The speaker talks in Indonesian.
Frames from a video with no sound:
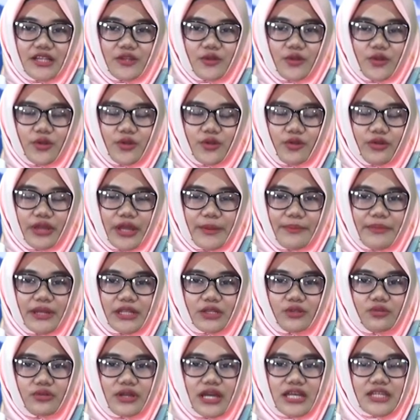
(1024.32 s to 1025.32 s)
seluruh kru yang
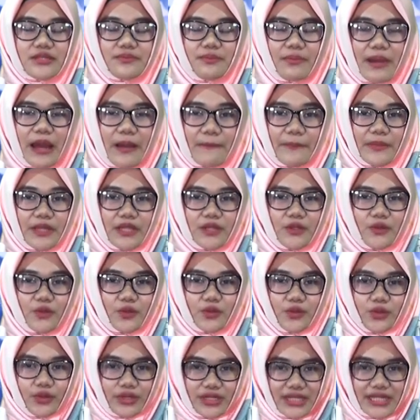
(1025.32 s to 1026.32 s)
bertugas pamit
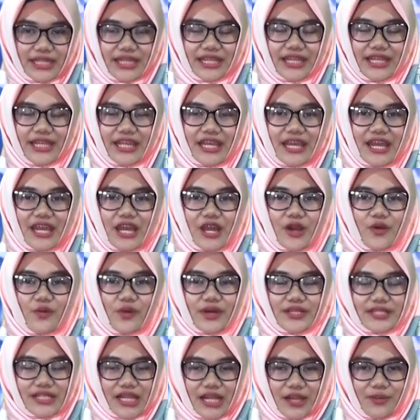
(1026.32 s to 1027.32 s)
undur diri.
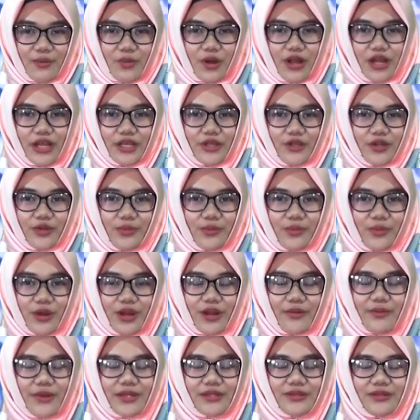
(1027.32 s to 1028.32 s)
Wassalamualaikum
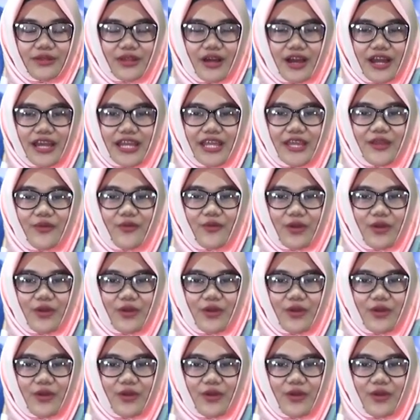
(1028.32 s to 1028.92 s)
warahmatullahi